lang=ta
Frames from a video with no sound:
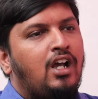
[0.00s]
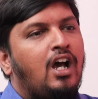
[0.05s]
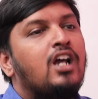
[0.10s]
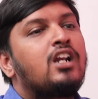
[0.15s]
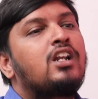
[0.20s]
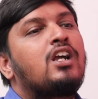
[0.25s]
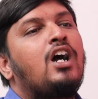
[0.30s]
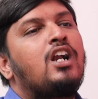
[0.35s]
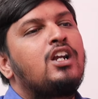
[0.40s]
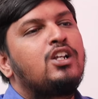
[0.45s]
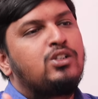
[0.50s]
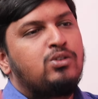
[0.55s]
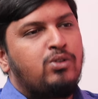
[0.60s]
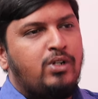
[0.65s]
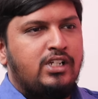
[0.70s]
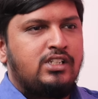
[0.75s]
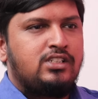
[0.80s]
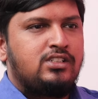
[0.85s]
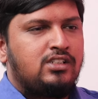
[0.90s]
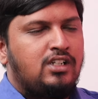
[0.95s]
ஆற்காடு
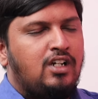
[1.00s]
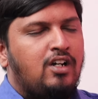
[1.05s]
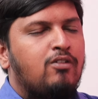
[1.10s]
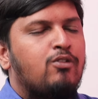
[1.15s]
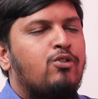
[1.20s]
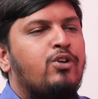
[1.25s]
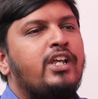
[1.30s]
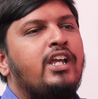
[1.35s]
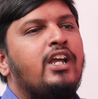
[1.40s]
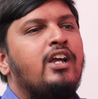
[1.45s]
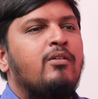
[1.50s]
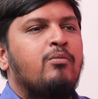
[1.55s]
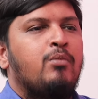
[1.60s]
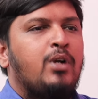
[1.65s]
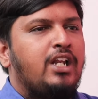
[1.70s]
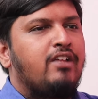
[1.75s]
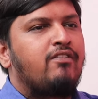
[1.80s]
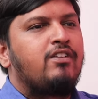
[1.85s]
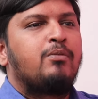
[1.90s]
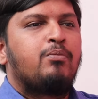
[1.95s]
சுரேஷ் அவருடைய
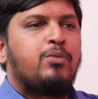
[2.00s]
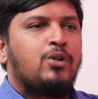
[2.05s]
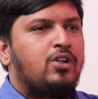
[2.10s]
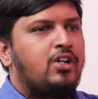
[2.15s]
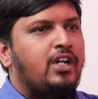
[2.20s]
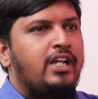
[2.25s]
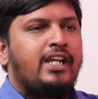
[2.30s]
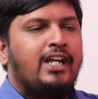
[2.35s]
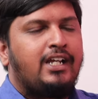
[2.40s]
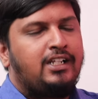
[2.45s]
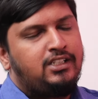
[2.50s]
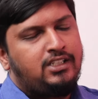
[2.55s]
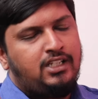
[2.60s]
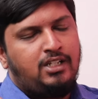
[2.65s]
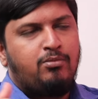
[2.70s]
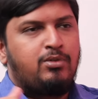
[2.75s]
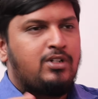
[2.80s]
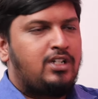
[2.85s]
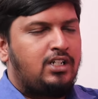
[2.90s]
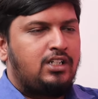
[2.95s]
மனைவி பொற்கடி கைது
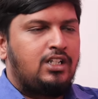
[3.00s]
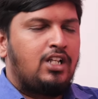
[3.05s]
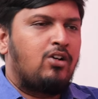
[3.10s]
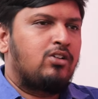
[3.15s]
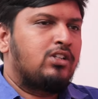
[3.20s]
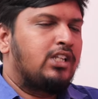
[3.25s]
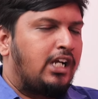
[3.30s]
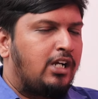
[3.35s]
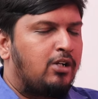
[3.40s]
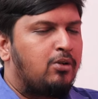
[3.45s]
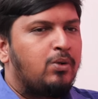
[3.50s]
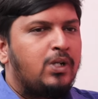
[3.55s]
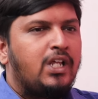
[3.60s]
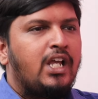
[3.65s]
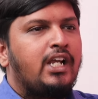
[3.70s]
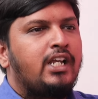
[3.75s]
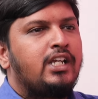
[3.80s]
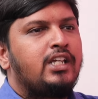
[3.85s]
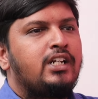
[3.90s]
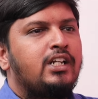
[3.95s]
செய்யப்பட்டிருக்கதா ஒரு தகவல்
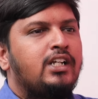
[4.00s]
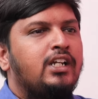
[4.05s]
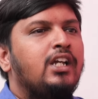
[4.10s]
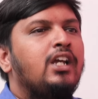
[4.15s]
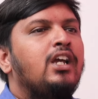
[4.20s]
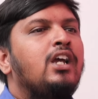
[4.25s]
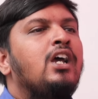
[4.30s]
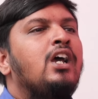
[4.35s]
வெளியாகியிருக்கு